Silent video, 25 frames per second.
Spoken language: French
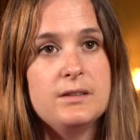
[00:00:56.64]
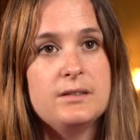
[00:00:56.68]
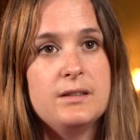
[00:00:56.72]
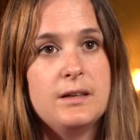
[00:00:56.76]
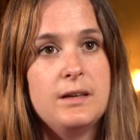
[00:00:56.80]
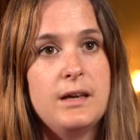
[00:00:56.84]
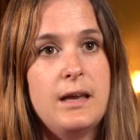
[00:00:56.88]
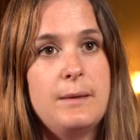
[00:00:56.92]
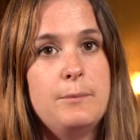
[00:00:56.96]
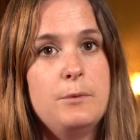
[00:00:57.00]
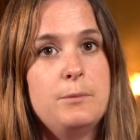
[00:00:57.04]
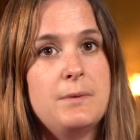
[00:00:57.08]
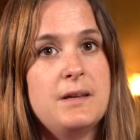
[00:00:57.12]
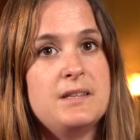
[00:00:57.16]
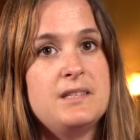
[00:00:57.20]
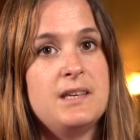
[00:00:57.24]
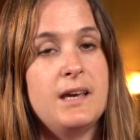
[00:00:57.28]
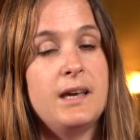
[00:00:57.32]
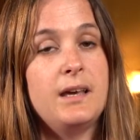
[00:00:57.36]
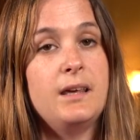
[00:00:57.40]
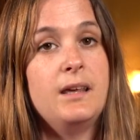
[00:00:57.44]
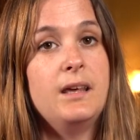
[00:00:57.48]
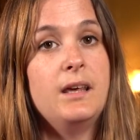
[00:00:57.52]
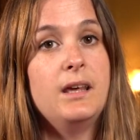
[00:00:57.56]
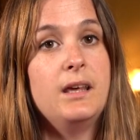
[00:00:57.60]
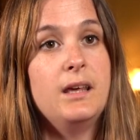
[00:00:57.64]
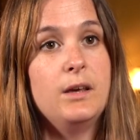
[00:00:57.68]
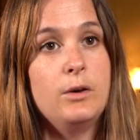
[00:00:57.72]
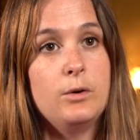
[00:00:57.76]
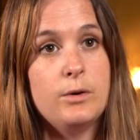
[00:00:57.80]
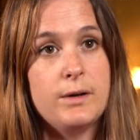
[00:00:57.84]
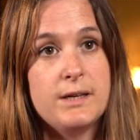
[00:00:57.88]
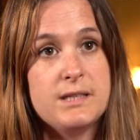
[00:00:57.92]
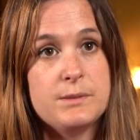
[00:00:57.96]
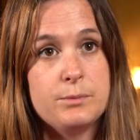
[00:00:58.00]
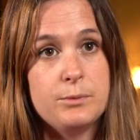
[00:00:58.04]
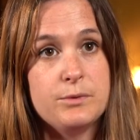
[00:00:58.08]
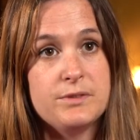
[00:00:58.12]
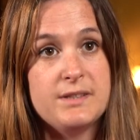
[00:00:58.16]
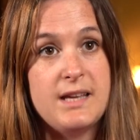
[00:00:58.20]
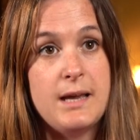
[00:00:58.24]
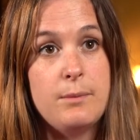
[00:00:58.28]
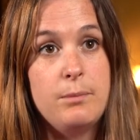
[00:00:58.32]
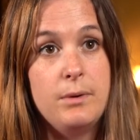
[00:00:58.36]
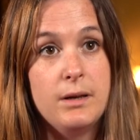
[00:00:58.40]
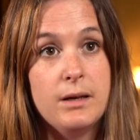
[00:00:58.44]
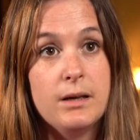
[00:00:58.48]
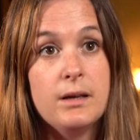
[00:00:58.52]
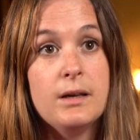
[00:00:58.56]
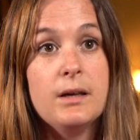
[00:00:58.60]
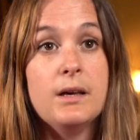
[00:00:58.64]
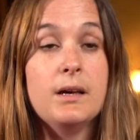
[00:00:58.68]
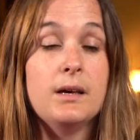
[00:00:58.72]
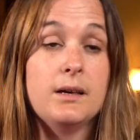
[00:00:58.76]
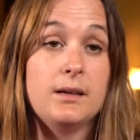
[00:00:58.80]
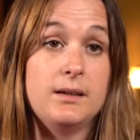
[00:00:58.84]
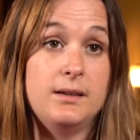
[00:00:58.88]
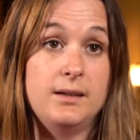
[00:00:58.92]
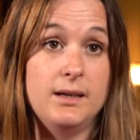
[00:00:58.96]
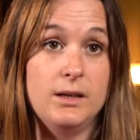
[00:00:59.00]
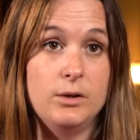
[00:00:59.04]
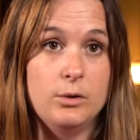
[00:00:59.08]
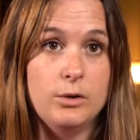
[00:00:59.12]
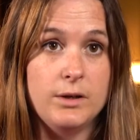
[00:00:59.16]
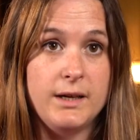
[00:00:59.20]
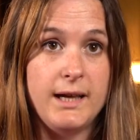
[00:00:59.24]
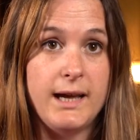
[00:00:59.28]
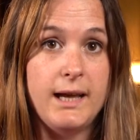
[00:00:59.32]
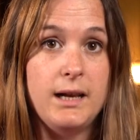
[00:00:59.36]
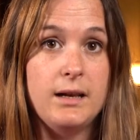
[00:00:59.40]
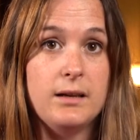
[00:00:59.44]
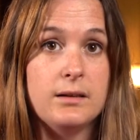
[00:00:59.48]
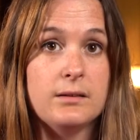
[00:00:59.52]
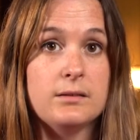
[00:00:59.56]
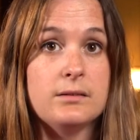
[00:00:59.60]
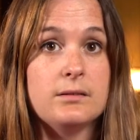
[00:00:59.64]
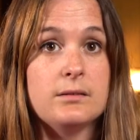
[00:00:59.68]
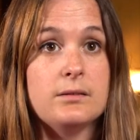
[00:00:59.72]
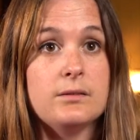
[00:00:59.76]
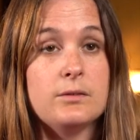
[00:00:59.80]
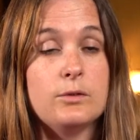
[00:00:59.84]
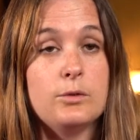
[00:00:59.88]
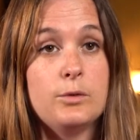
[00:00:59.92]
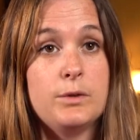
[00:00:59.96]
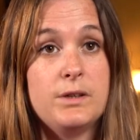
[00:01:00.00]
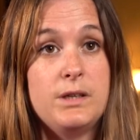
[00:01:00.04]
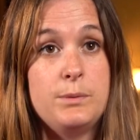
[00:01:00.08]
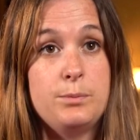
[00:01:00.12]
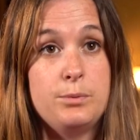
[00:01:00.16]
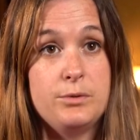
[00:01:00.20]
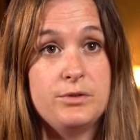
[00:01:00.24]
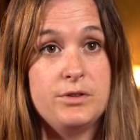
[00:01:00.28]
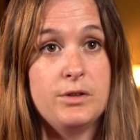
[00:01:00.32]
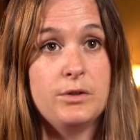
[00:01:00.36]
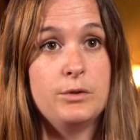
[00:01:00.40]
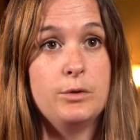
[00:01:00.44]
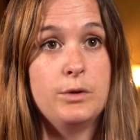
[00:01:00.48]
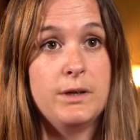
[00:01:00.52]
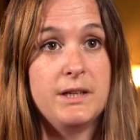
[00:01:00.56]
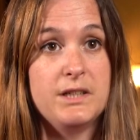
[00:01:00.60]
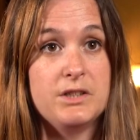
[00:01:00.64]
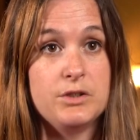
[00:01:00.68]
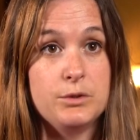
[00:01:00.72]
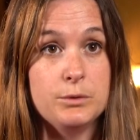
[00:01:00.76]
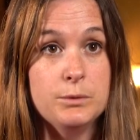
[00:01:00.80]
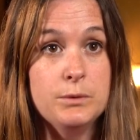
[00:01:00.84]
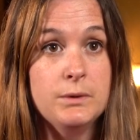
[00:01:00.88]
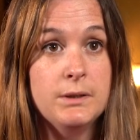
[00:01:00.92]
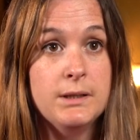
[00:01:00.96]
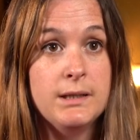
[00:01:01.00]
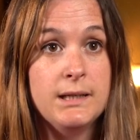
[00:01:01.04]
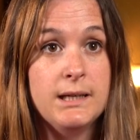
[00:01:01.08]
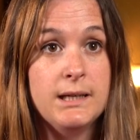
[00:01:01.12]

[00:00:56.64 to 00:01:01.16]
que c'est quand même une matière qui est éco-responsable, qui est locale, donc qui pousse dans nos régions